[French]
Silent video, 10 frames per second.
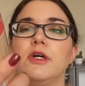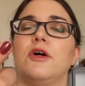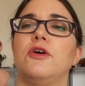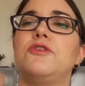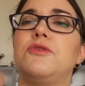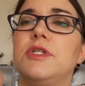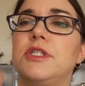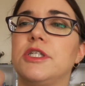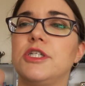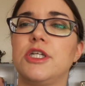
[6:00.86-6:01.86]

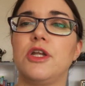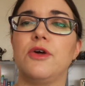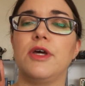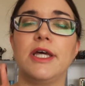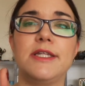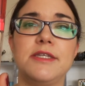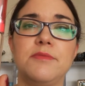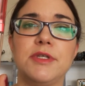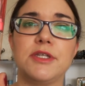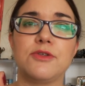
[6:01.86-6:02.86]
Ensuite, j'ai le LC
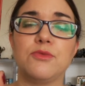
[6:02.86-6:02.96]
Mix de